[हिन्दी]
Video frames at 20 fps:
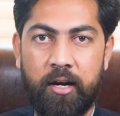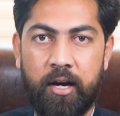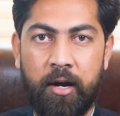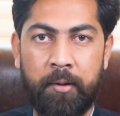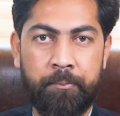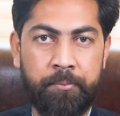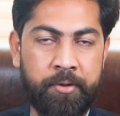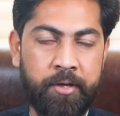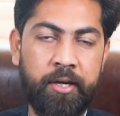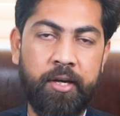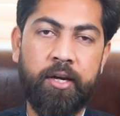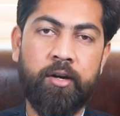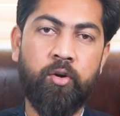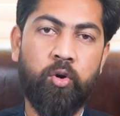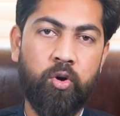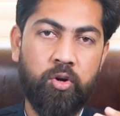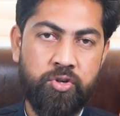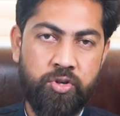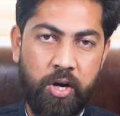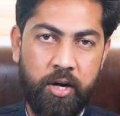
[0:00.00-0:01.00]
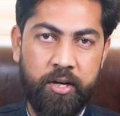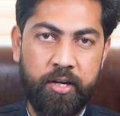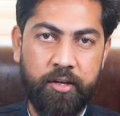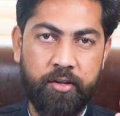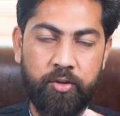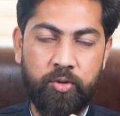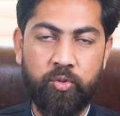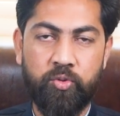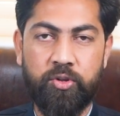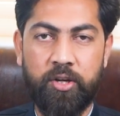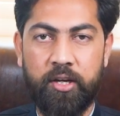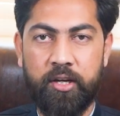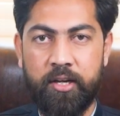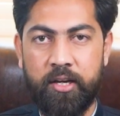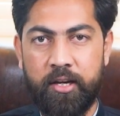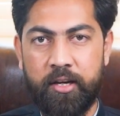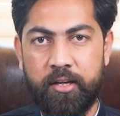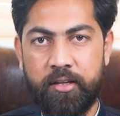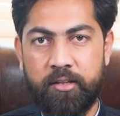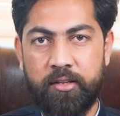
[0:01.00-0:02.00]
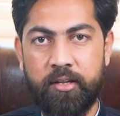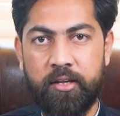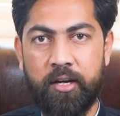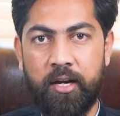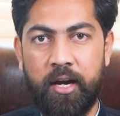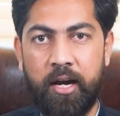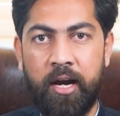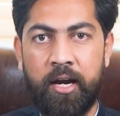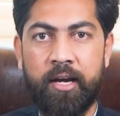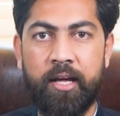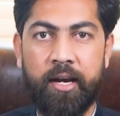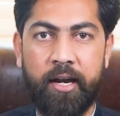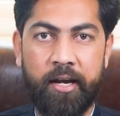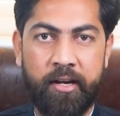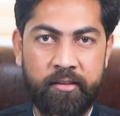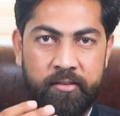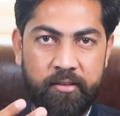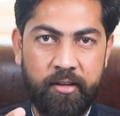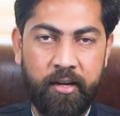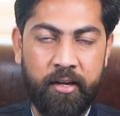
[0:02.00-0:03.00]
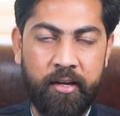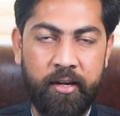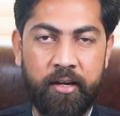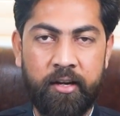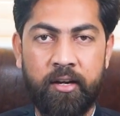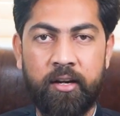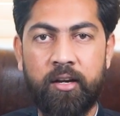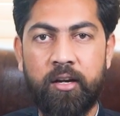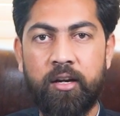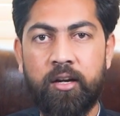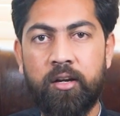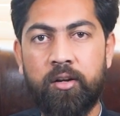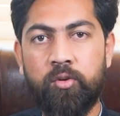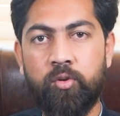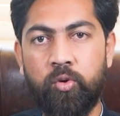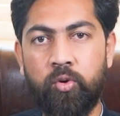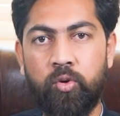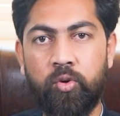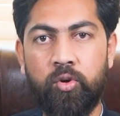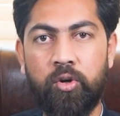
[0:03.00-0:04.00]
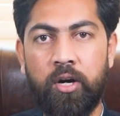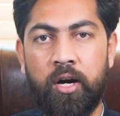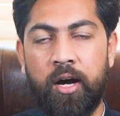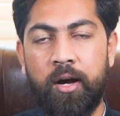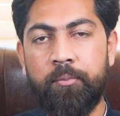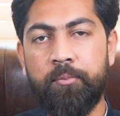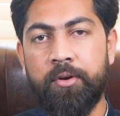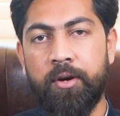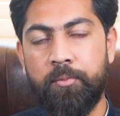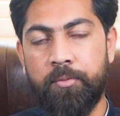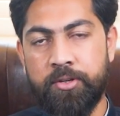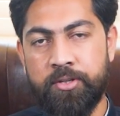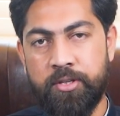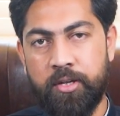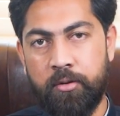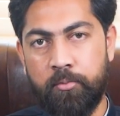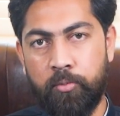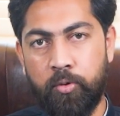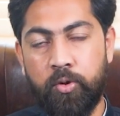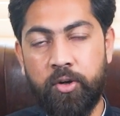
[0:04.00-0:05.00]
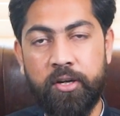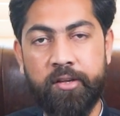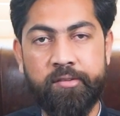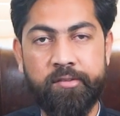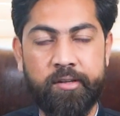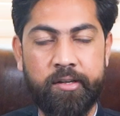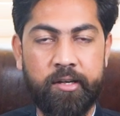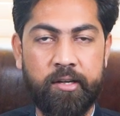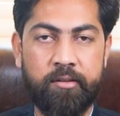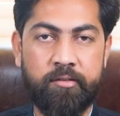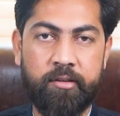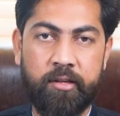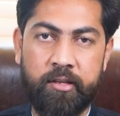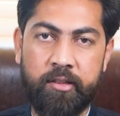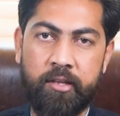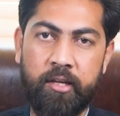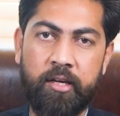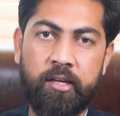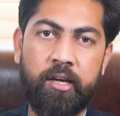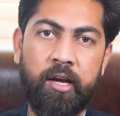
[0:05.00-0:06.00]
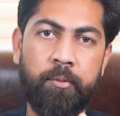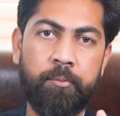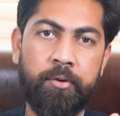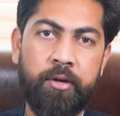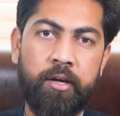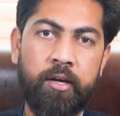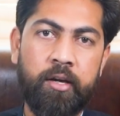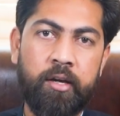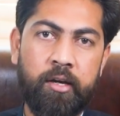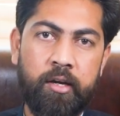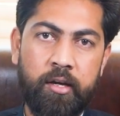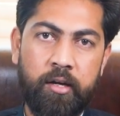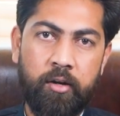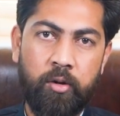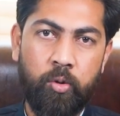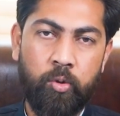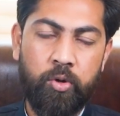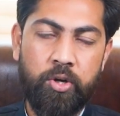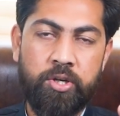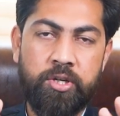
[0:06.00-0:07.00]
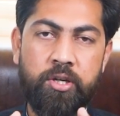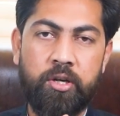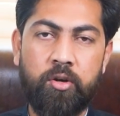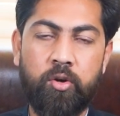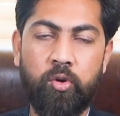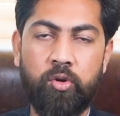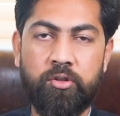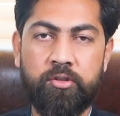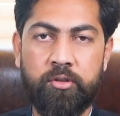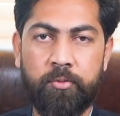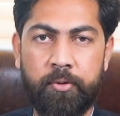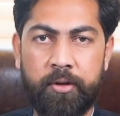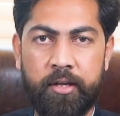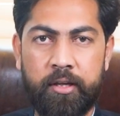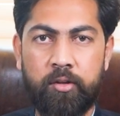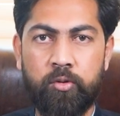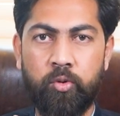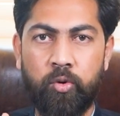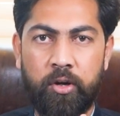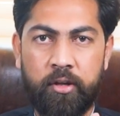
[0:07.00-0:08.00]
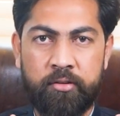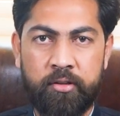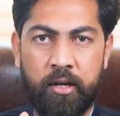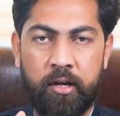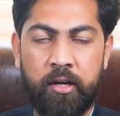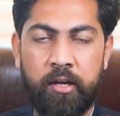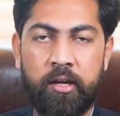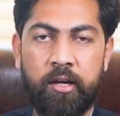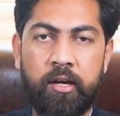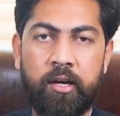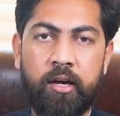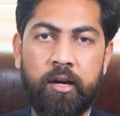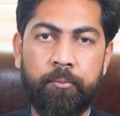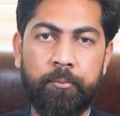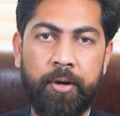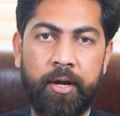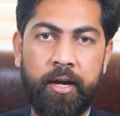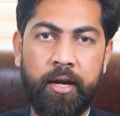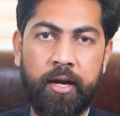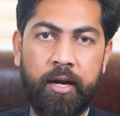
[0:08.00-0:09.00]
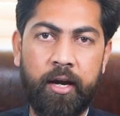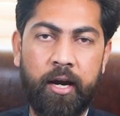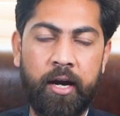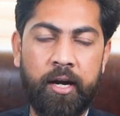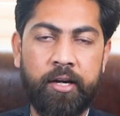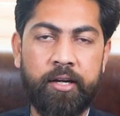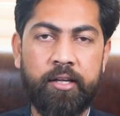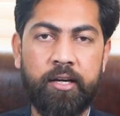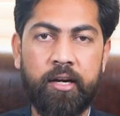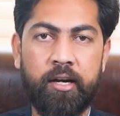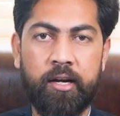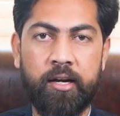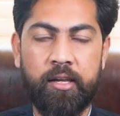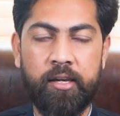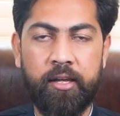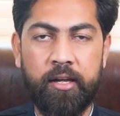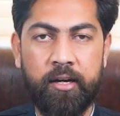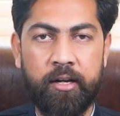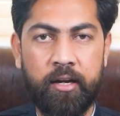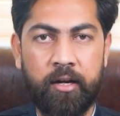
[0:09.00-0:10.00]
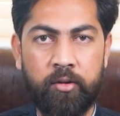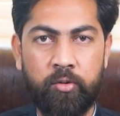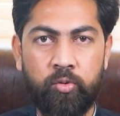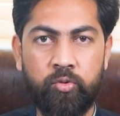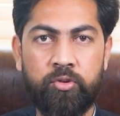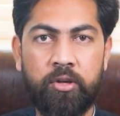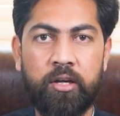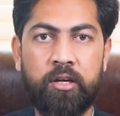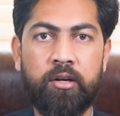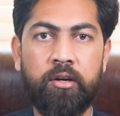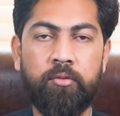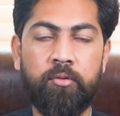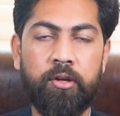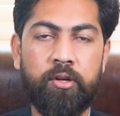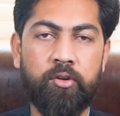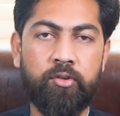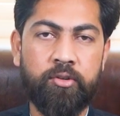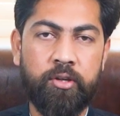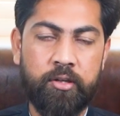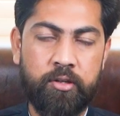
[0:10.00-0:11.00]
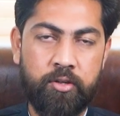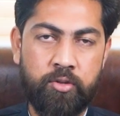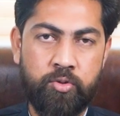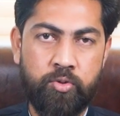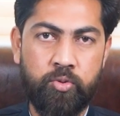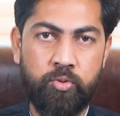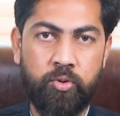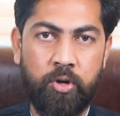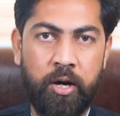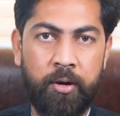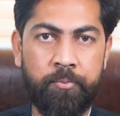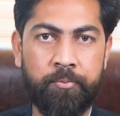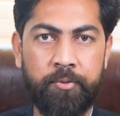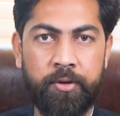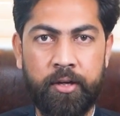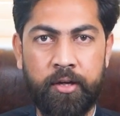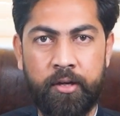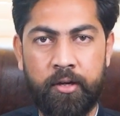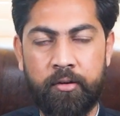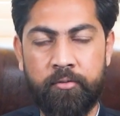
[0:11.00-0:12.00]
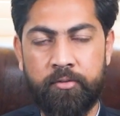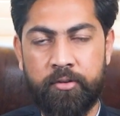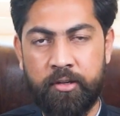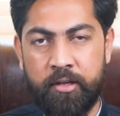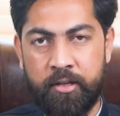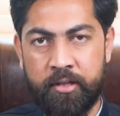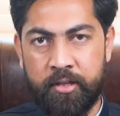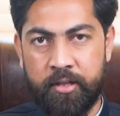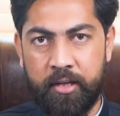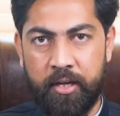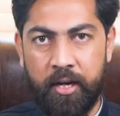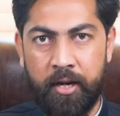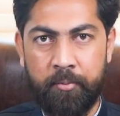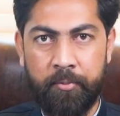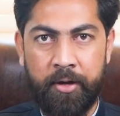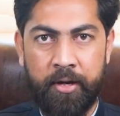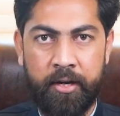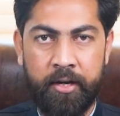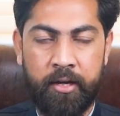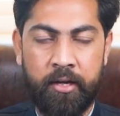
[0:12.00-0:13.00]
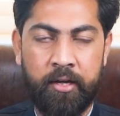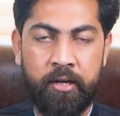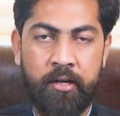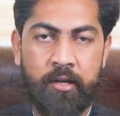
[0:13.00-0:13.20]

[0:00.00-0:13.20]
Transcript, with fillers: अब ये एक और शॉकिंग न्यूज़ है कि जी अगर ऐसा है तो हम कमर्शियल बुक कैसे कर सकते हैं या हमें लोकेशन कौन सी बनेगी थोड़ा सा मैं आइडिया क्लियर कर दूं सेक्टर वन और सेक्टर टू आपने विज़िट किया है हमारे